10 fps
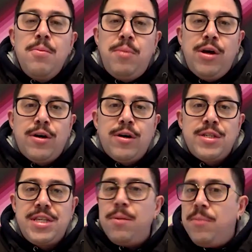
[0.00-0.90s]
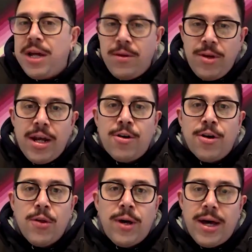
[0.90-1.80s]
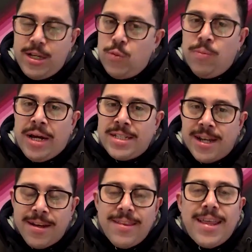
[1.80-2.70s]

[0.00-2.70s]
pero siempre que viene Córdoba es un placer.